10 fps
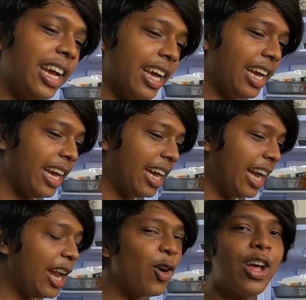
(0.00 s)

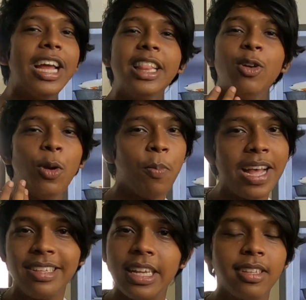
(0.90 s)
எங்கள் என்னோடய எந்த ஒரு
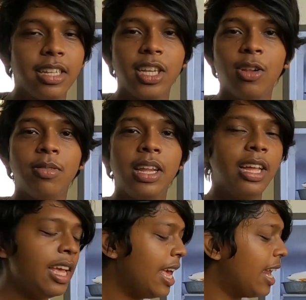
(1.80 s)
பாஸ்தா செஞ்சாலும்
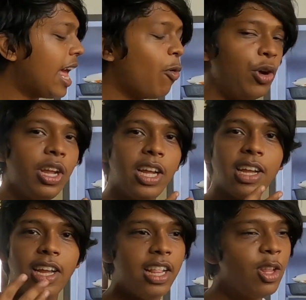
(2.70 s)
சரி நான் ஒரு
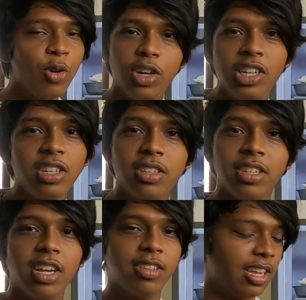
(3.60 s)
எந்த ஒரு டிஷ்ஷஸ்
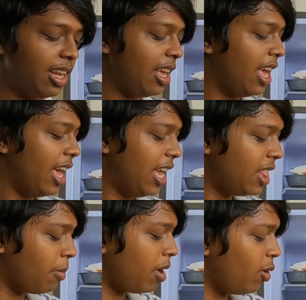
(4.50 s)
செஞ்சாலும் சரி
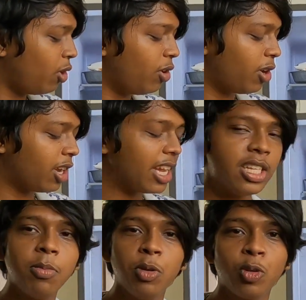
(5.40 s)
இந்த மாதிரி ஒரு ஒரு
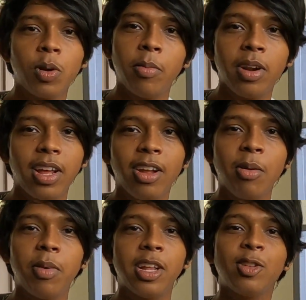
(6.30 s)
கெச்சப் யூஸ் பண்ணாமல் நான்
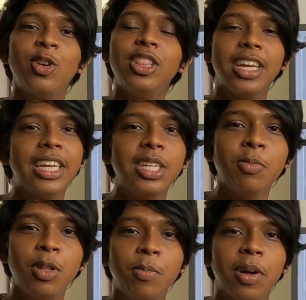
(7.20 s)
இருக்க மாட்டேன் ஸோ இந்த
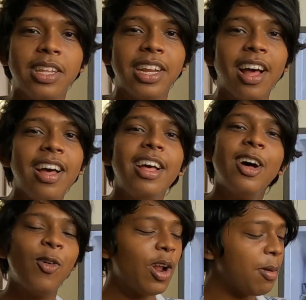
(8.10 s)
கெச்சப் வந்து பார்த்திங்கன்னா
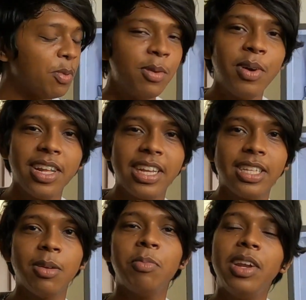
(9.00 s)
ஒரு அற்புதமான
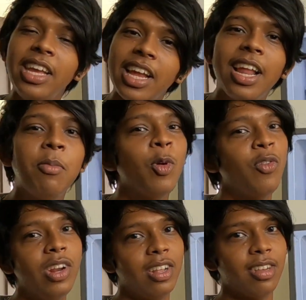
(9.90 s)
கெச்சப் நீங்கள் எல்லாருமே
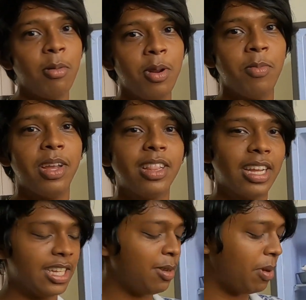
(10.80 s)
உங்கள் வீட்டில் சாப்பிட்ருப்பீங்க
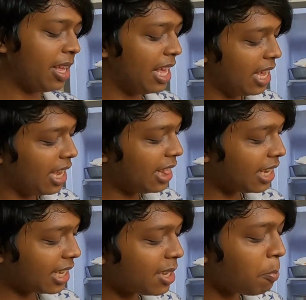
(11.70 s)
இந்த கெச்சப்பை
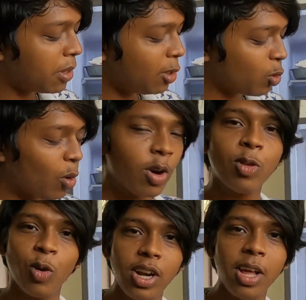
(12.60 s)
இந்த கெச்சப் பற்றி
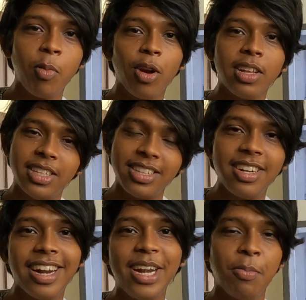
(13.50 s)
சொல்லணும்னா சொல்லிகிட்டே போகலாம்
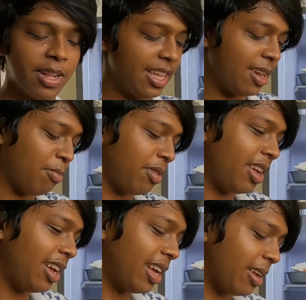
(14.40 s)
ஜஸ்ட் ரேட்டு பார்த்திங்க
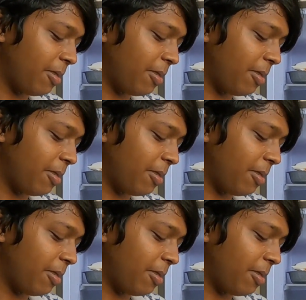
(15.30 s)
அப்படின்னா